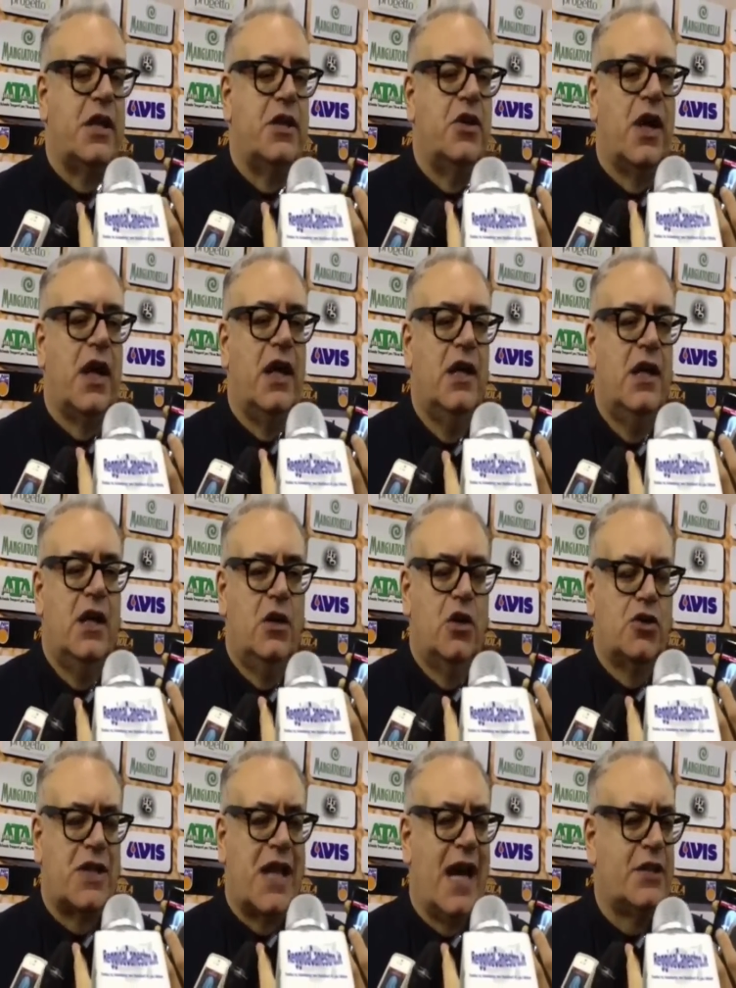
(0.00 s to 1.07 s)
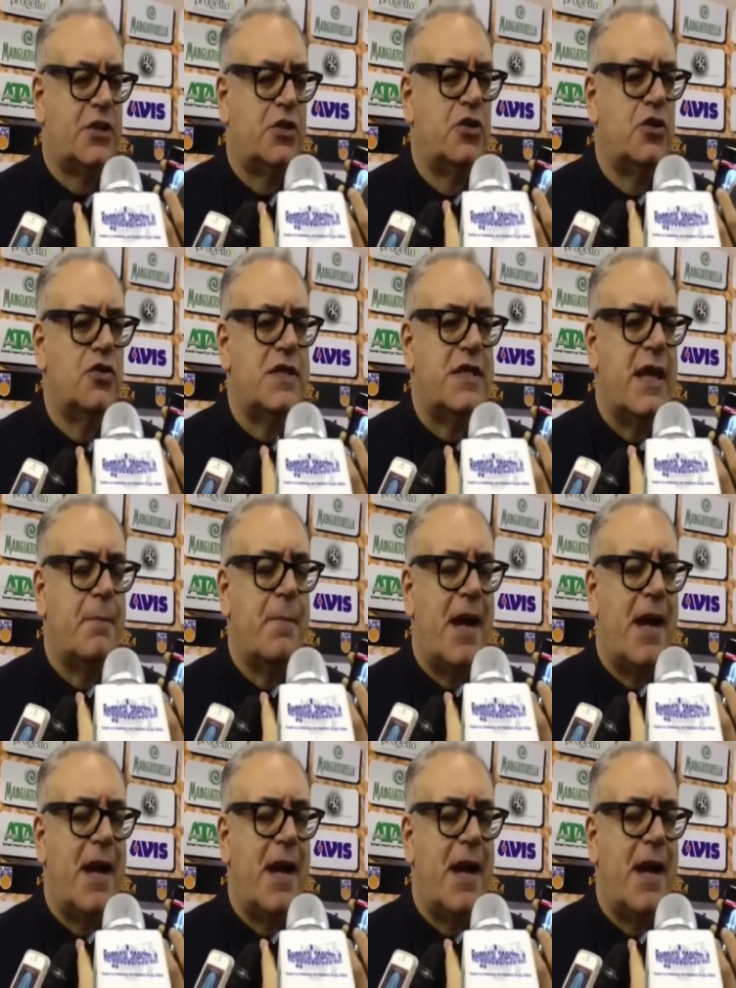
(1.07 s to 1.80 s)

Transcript: credo che lo scarto non sia